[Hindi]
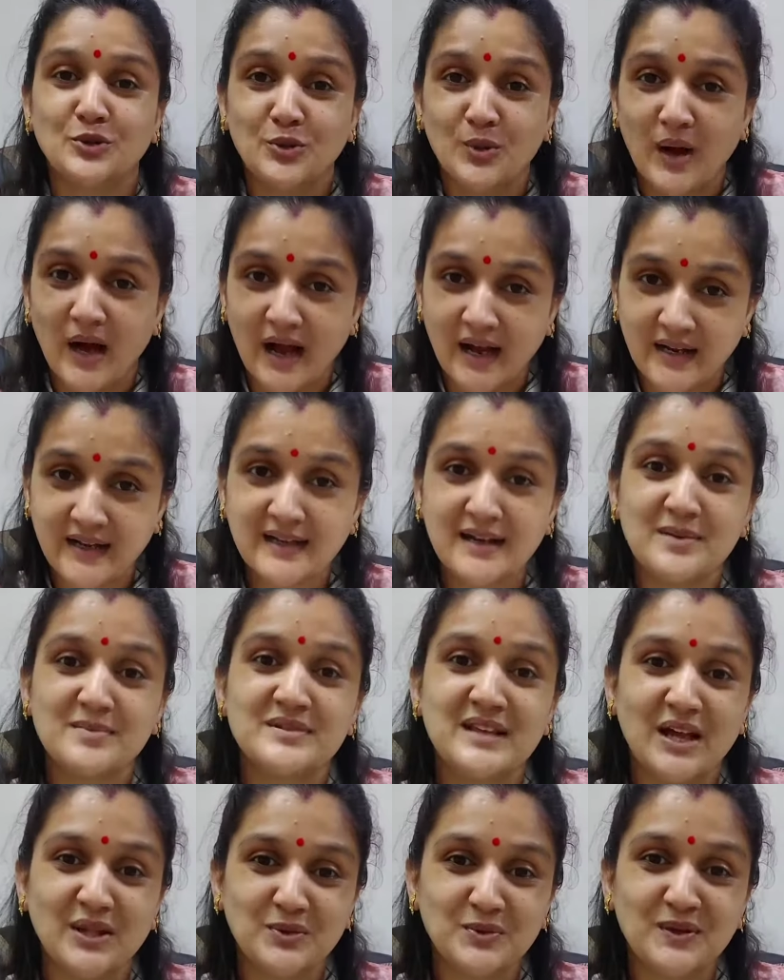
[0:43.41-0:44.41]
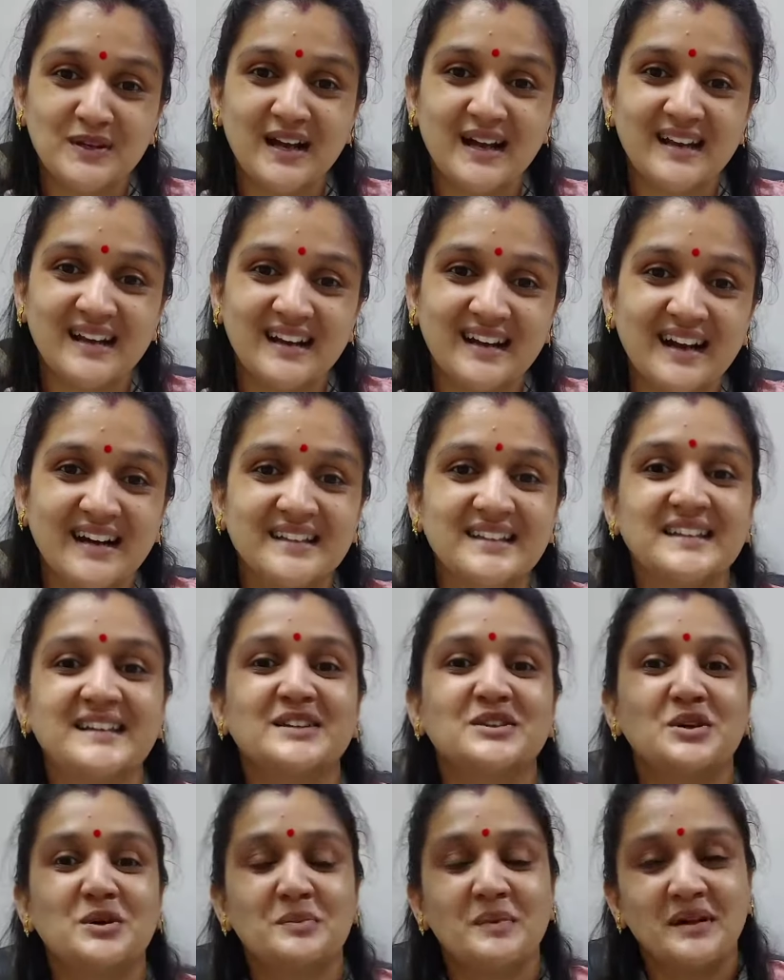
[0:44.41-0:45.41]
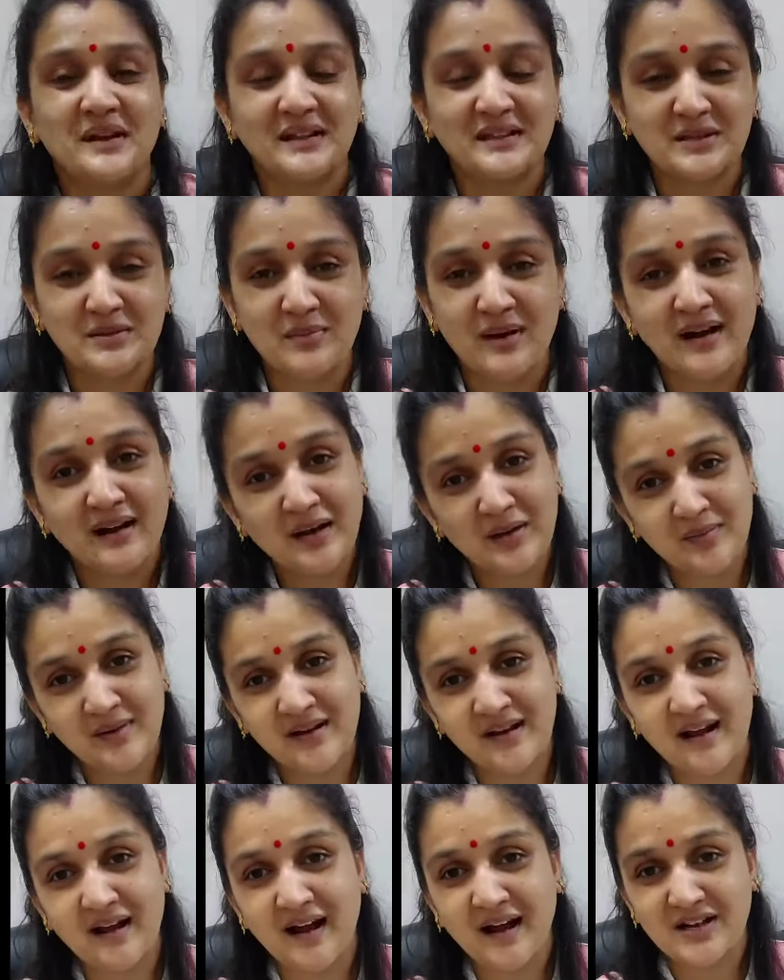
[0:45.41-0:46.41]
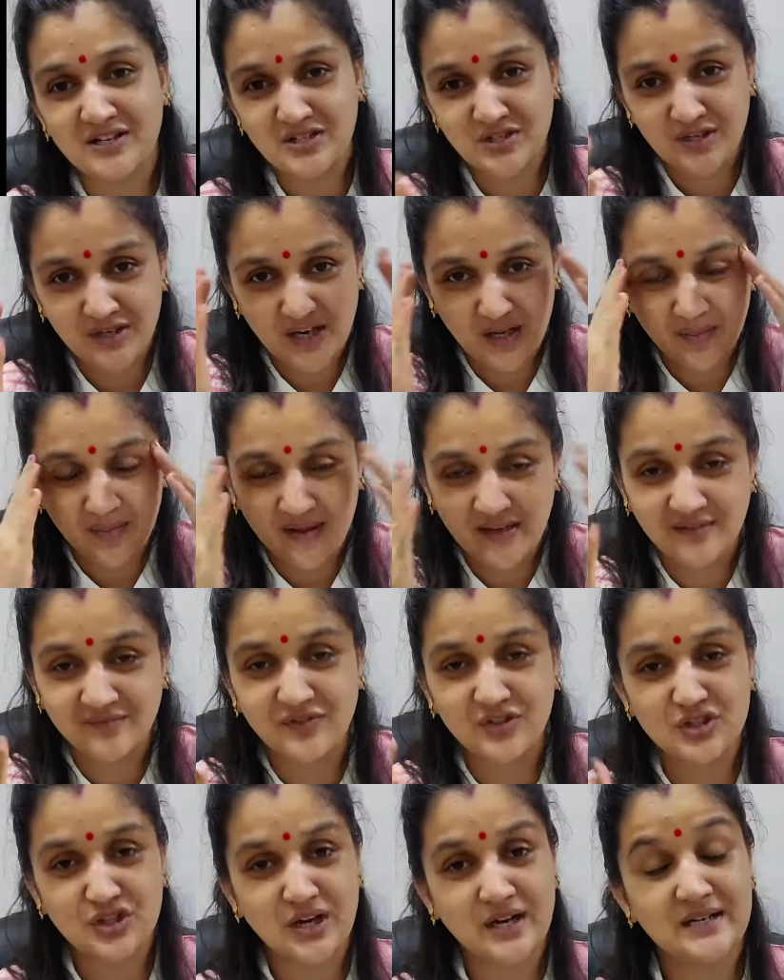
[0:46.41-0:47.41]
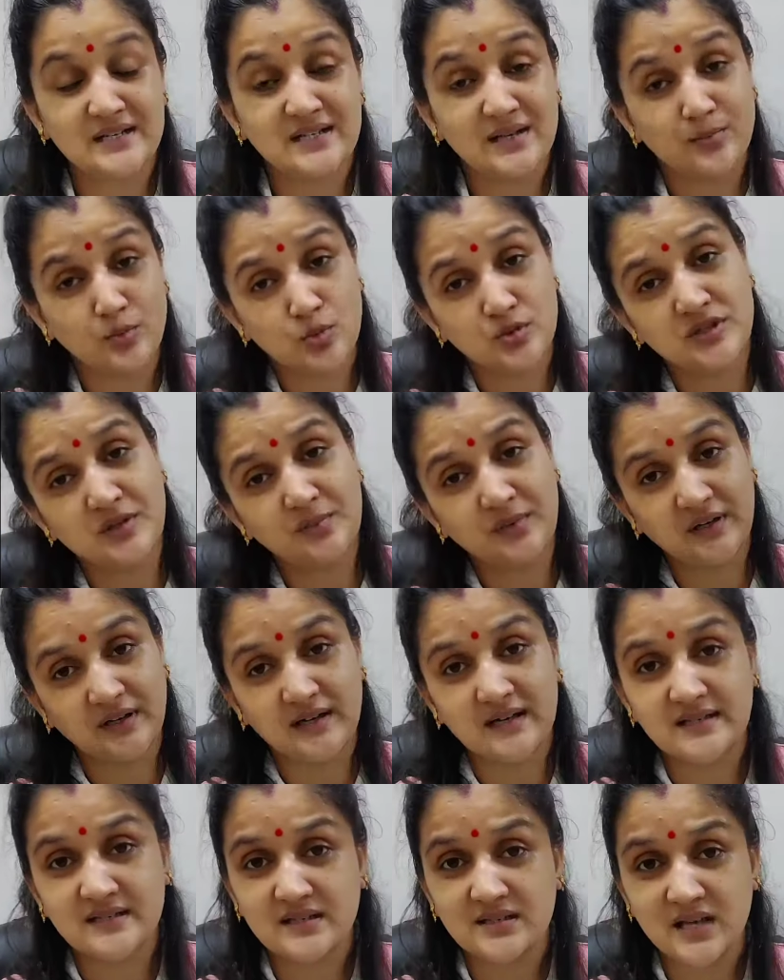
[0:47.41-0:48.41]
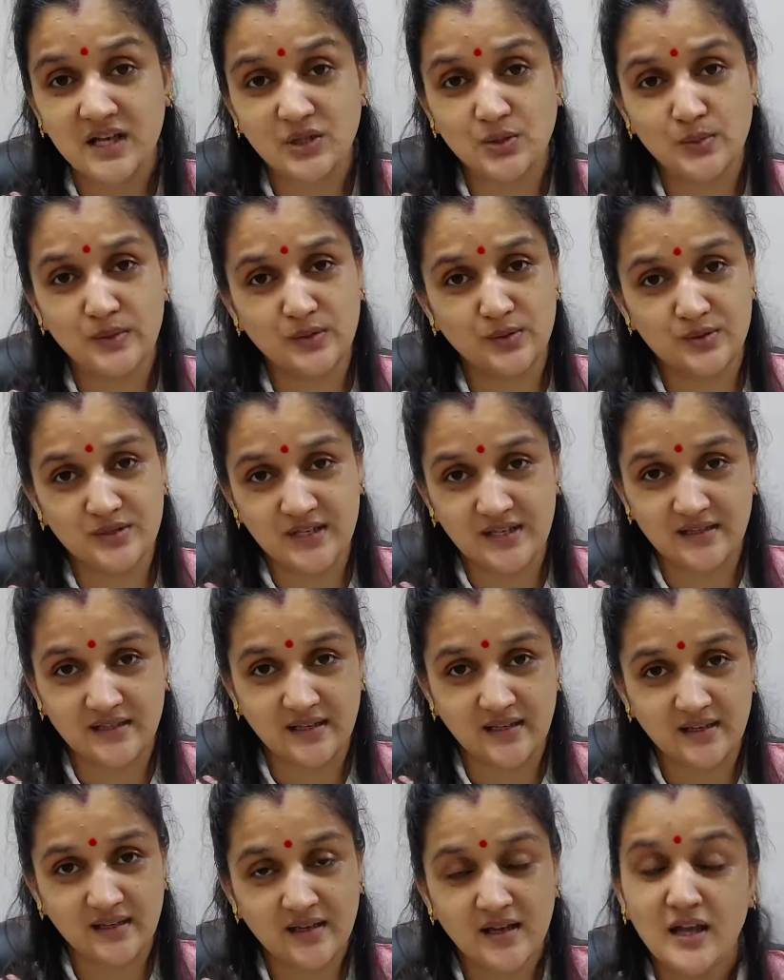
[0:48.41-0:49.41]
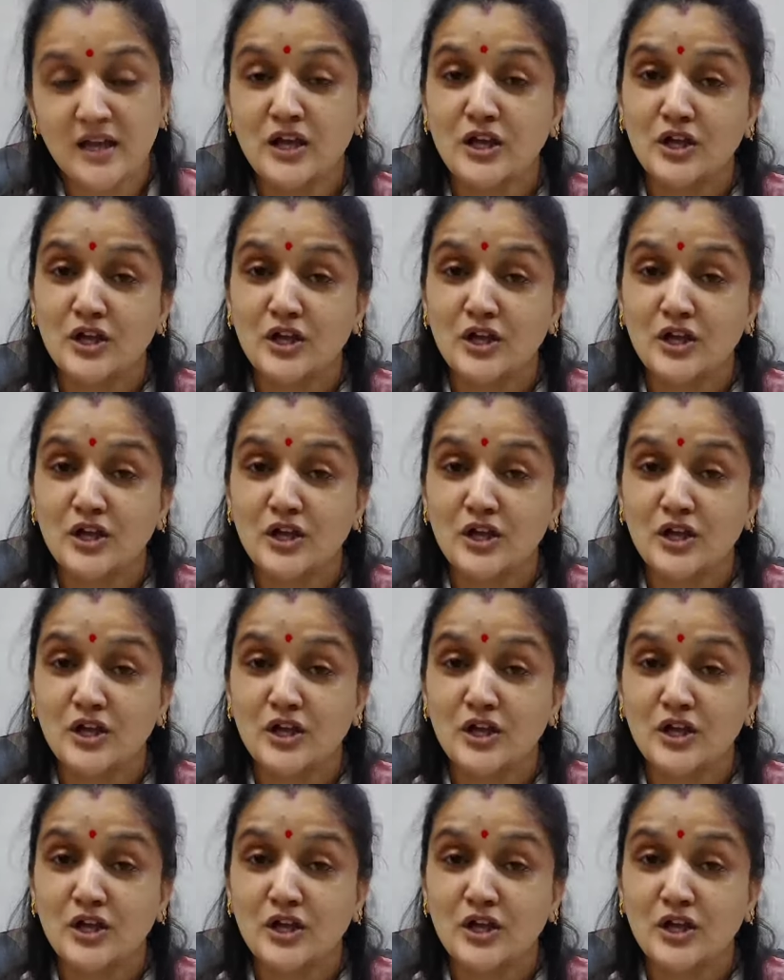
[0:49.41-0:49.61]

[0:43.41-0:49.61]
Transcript: तो अगर हम सात्विक खाना खाते हैं तो हमारा दिमाग हमारा आचरण हमारे विचार सब उसी प्रकार से सात्विक हो जाते हैं